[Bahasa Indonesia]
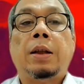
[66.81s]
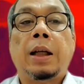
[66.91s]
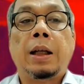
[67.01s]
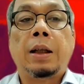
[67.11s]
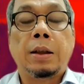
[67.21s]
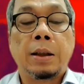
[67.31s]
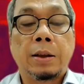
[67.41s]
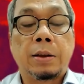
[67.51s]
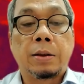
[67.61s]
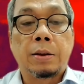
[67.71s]
Nah,
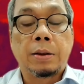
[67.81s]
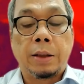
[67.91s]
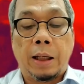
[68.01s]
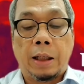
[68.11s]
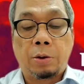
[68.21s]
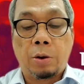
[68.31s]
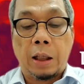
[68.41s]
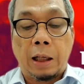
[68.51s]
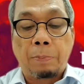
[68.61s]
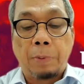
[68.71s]
eh, ya itu
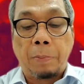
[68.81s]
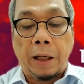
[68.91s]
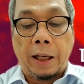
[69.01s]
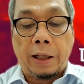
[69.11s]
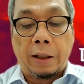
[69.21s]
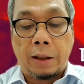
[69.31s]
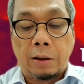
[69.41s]
dari APBN.